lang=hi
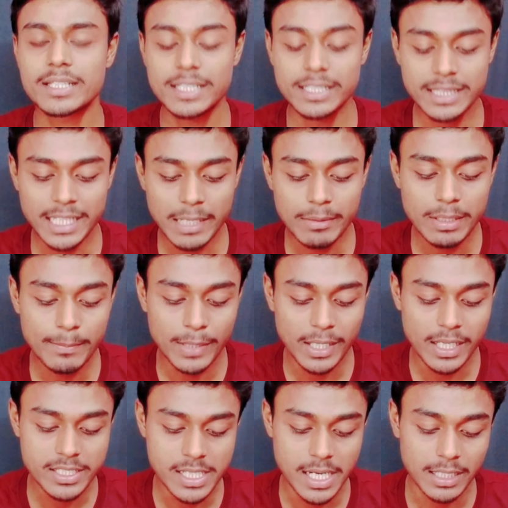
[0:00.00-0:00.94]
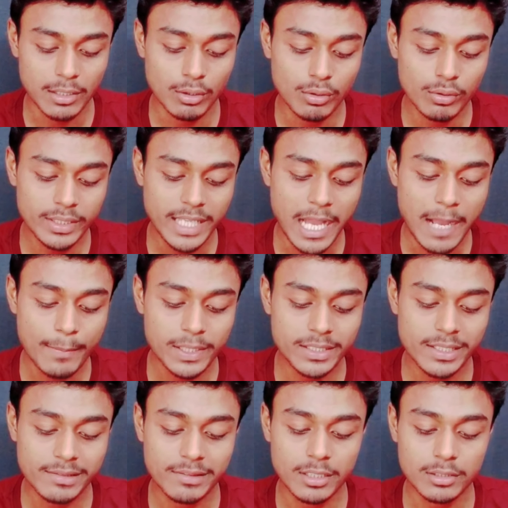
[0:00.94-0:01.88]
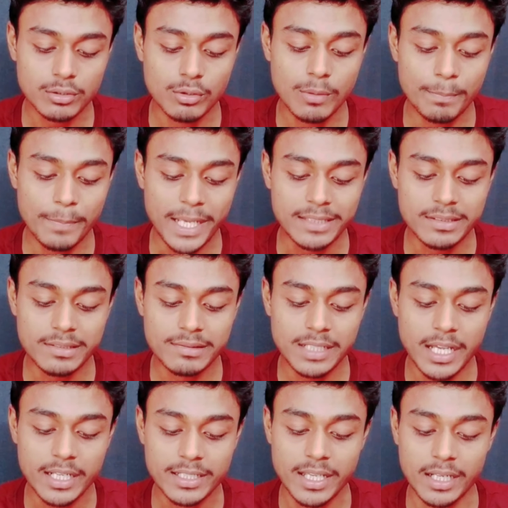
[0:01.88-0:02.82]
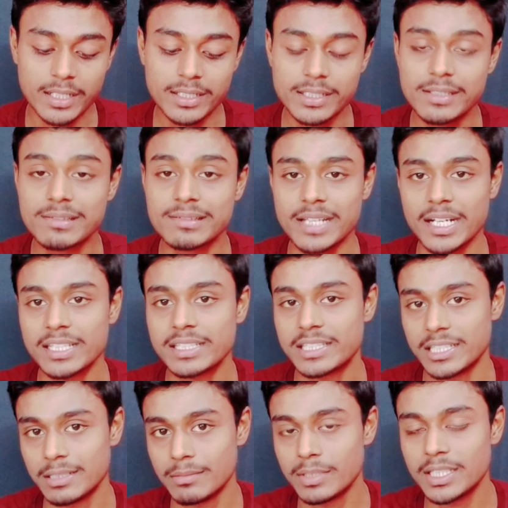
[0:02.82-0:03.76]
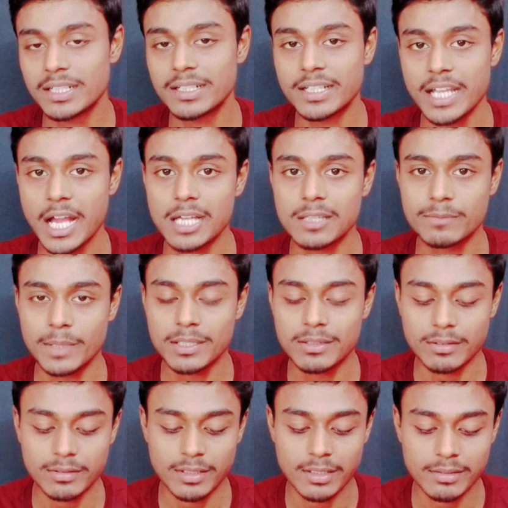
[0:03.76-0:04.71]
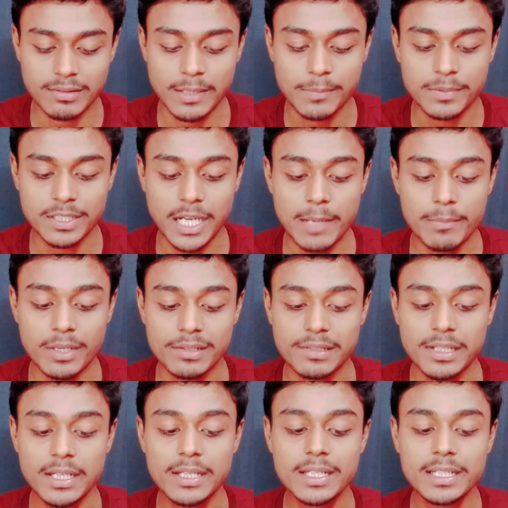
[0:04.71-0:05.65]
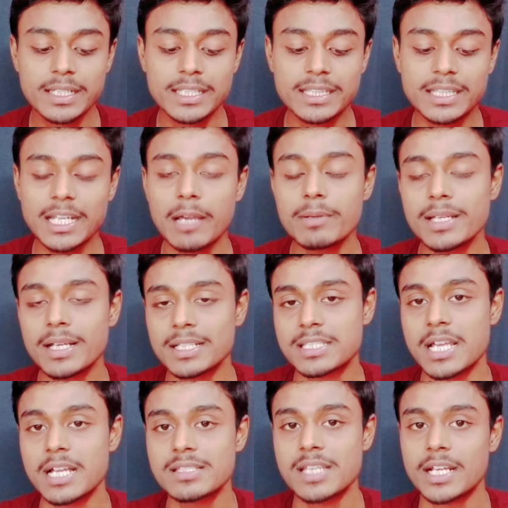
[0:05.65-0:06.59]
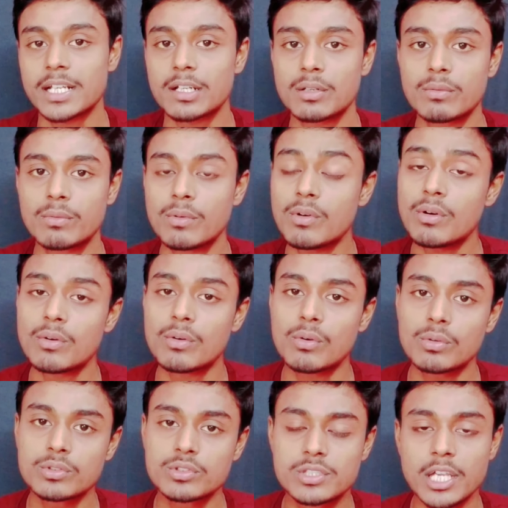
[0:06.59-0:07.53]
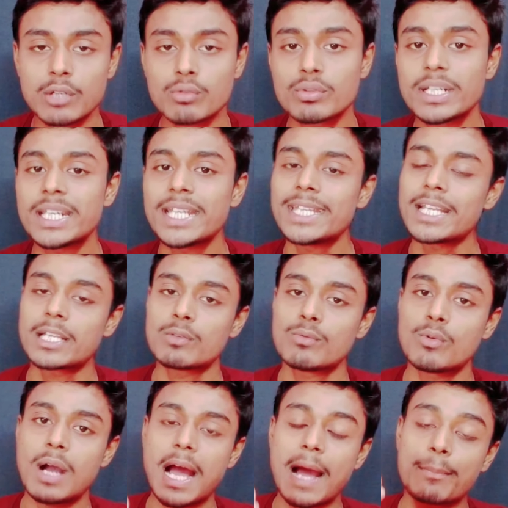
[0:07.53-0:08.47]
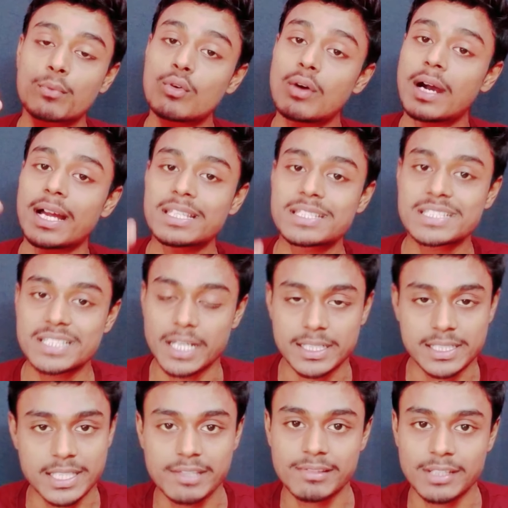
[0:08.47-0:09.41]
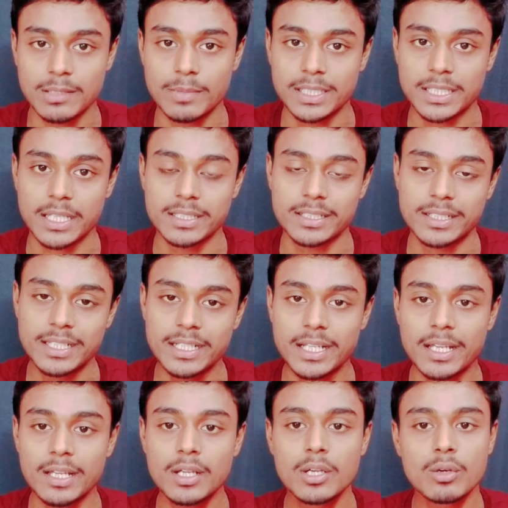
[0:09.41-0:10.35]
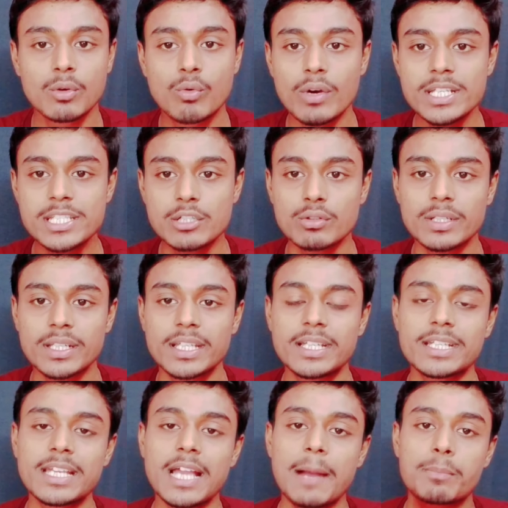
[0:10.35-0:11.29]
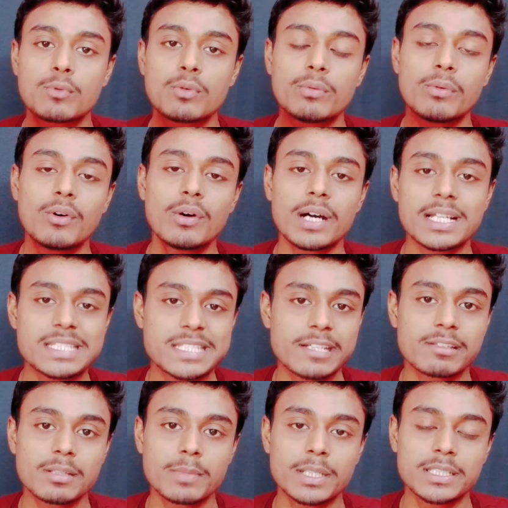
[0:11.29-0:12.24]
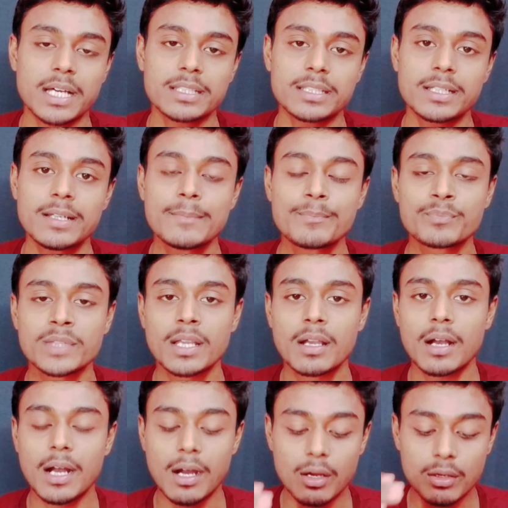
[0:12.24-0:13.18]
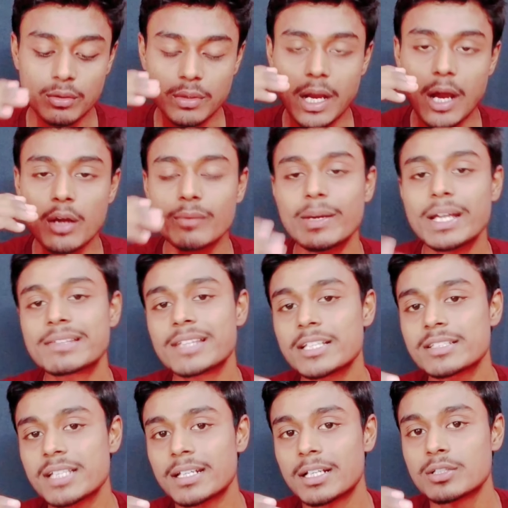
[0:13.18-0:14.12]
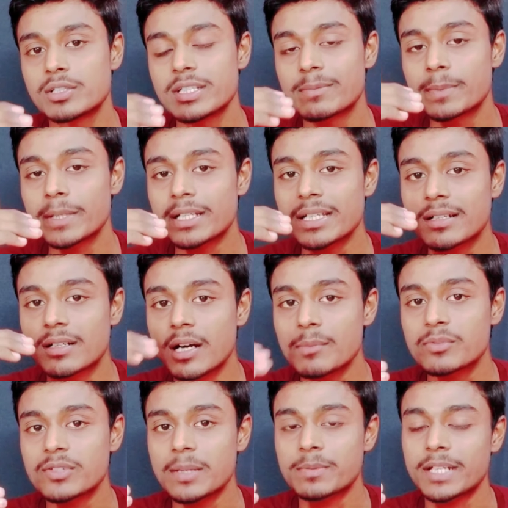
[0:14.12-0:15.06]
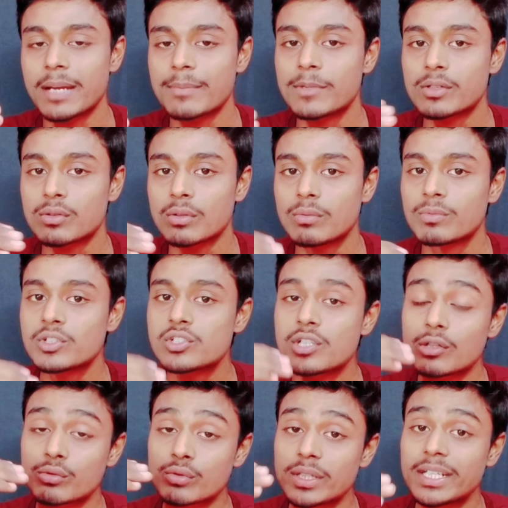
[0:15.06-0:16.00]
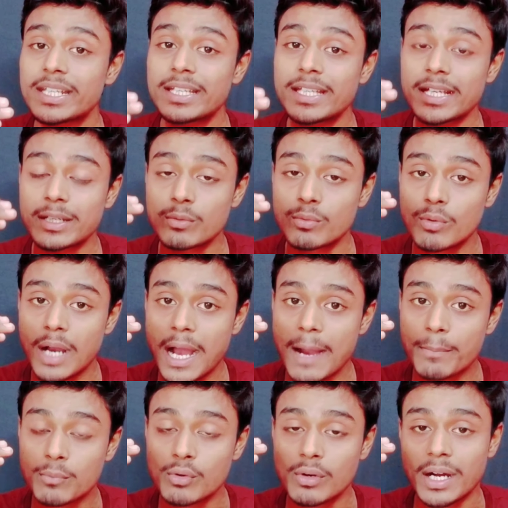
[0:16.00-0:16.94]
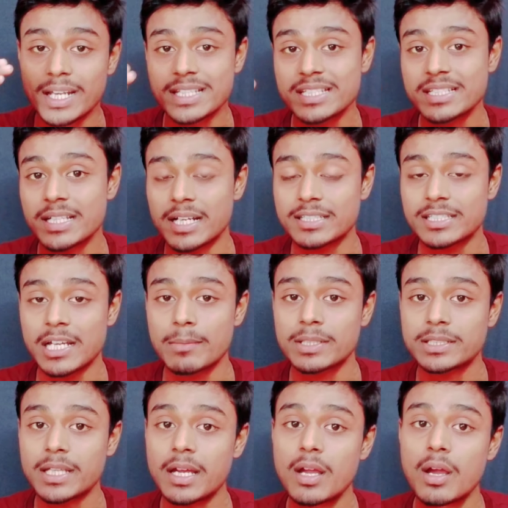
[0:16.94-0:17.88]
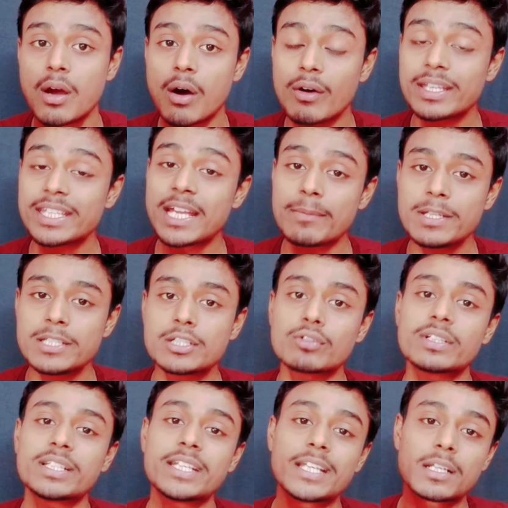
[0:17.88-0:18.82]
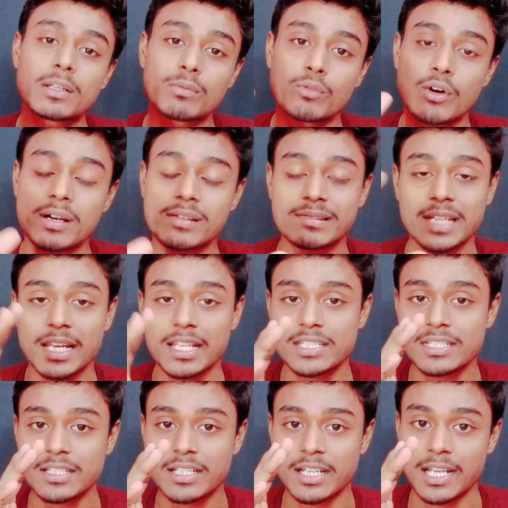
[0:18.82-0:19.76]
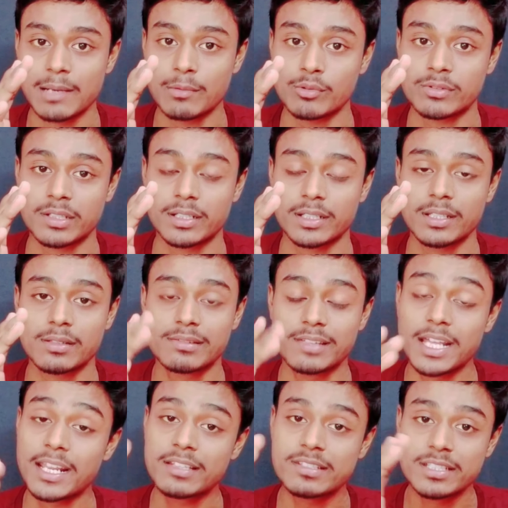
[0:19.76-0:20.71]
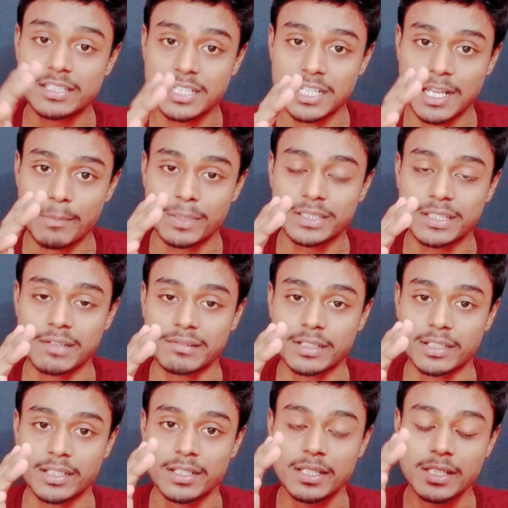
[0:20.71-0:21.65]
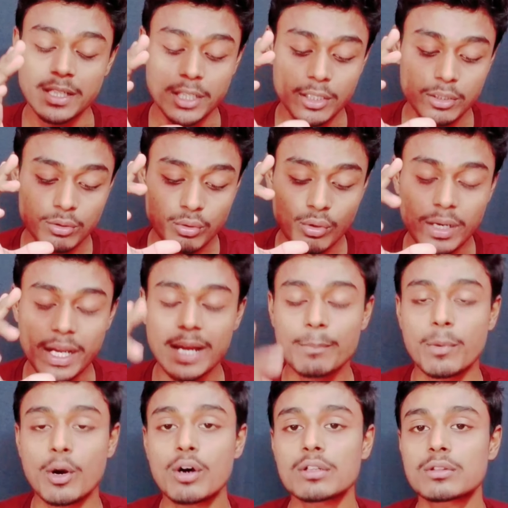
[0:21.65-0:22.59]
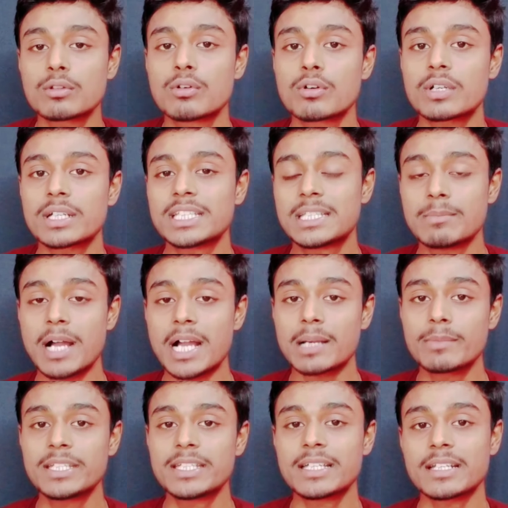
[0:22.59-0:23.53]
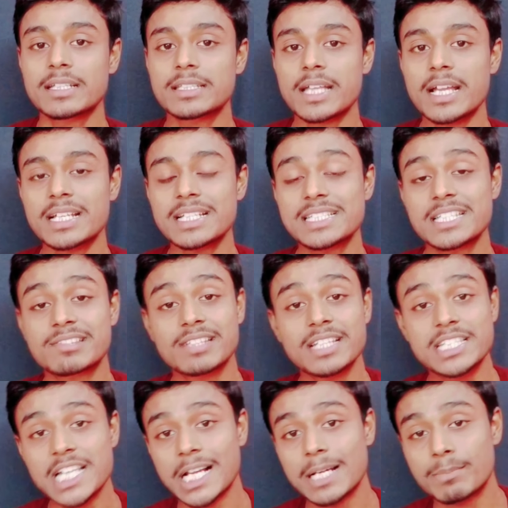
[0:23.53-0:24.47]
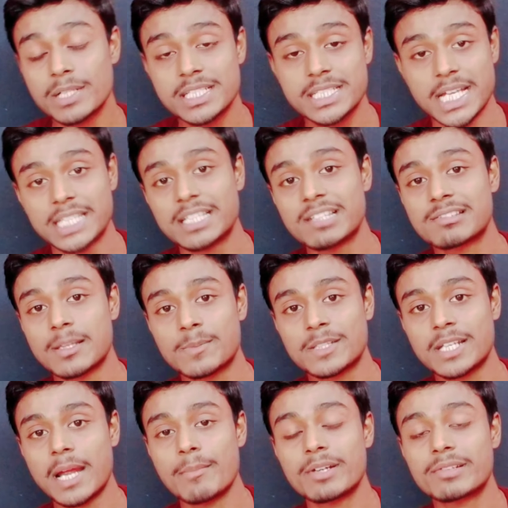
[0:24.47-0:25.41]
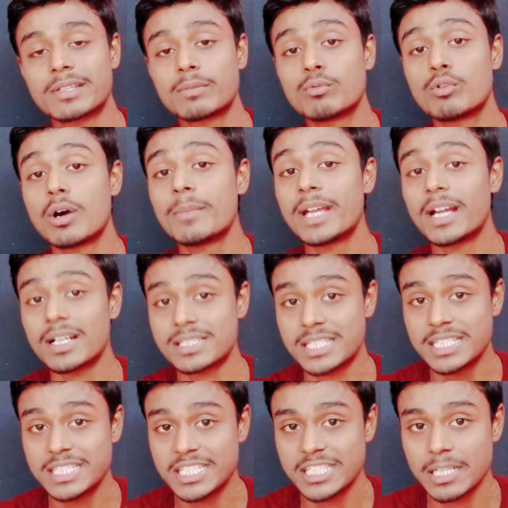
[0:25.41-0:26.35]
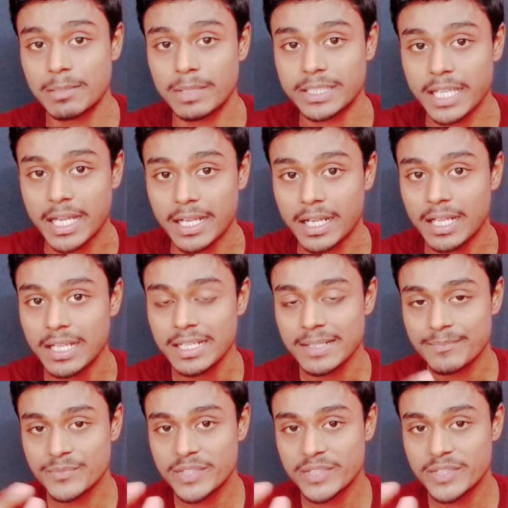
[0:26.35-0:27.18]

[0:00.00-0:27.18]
कितना भी बड़ा चैनल हो यहाँ पर देख सकते हो 35 लाख यानी कि साढ़े तीन मिलियन के आसपास सब्सक्राइबर्स कितना भी अच्छा चैनल हो वो जरूरी नहीं है कि वो आपको हर चीज अच्छे से ही बता दे ठीक है कोई जरूरी नहीं कि आपको वो अच्छे से बता दे और, और वैसा चैनल जिसपे कि कम सब्सक्राइबर्स हो वो जरूरी नहीं है कि वो आपको हर चीज अच्छा बताए और ये भी जरूरी नहीं है कि वो सारा चीज खराब हो सके सारा चीज खराब बता सके तो बहुत लोगों के दिमाग में ये रहता है कि जिसके चैनल पर ज्यादा सब्सक्राइबर्स है वो हमें अच्छी चीजें बताएगा